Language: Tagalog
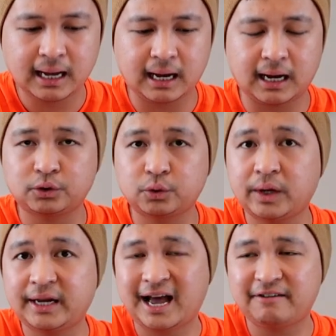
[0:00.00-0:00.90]
uh, two
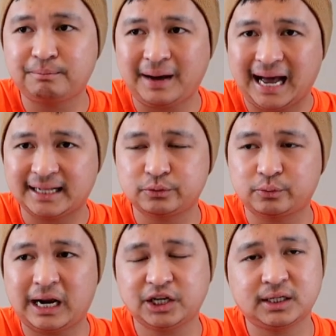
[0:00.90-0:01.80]
and a half baths,
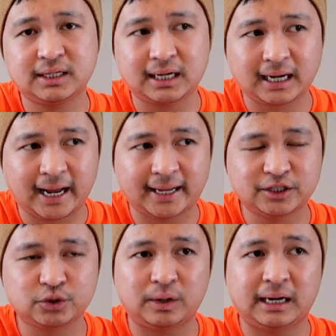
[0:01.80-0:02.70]
wala siyang
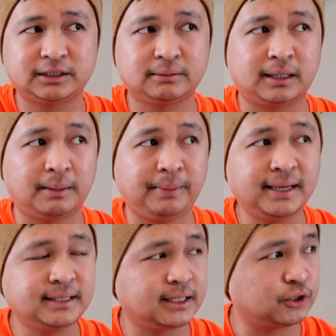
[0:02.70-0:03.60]
garage, wala siyang mga
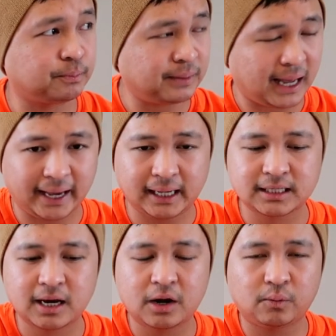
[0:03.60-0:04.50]
basic
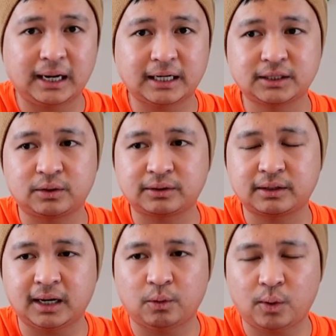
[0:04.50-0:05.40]
supplies, wala siyang
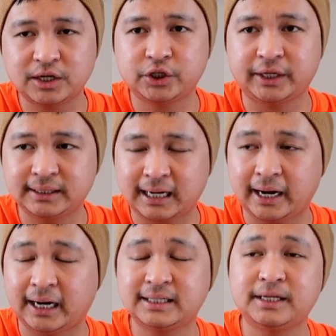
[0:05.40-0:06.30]
uh, washer and
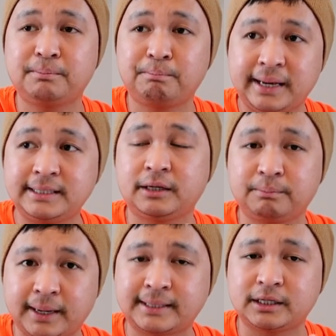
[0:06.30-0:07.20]
dryer, as in
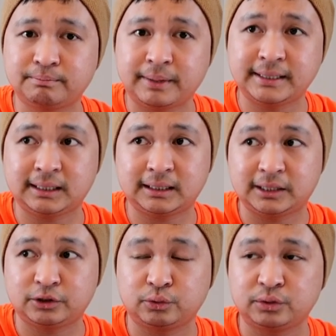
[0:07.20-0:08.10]
basic, basic, basic
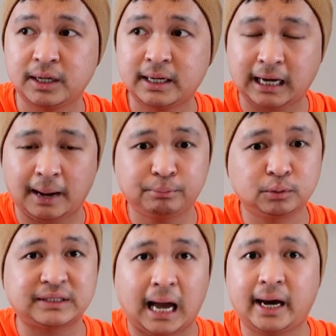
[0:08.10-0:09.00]
lang
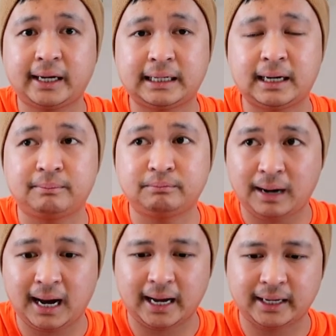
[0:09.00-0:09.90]
na-approve sa akin na
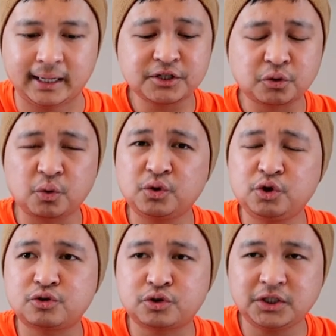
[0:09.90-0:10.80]
bahay. Guys, kung
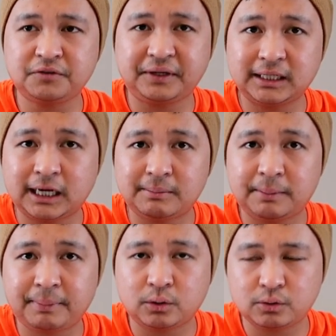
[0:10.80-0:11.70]
yung source of income
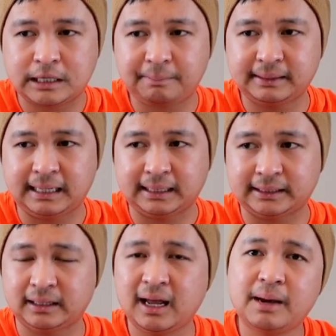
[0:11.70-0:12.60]
lang pag-uusapan
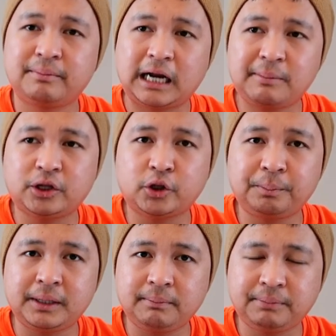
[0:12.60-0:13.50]
natin, marami
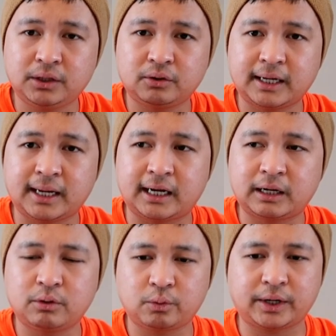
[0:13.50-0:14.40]
ditong Pilipino na
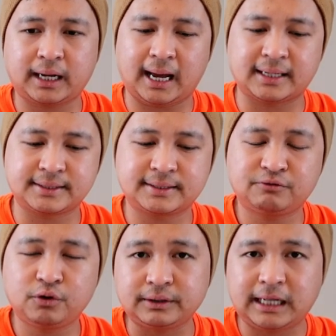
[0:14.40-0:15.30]
nagwo-work as
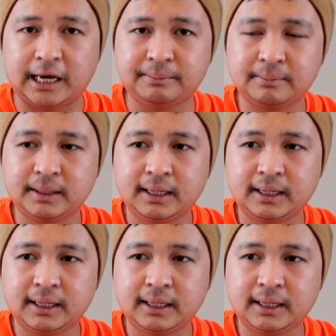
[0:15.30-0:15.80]
full-time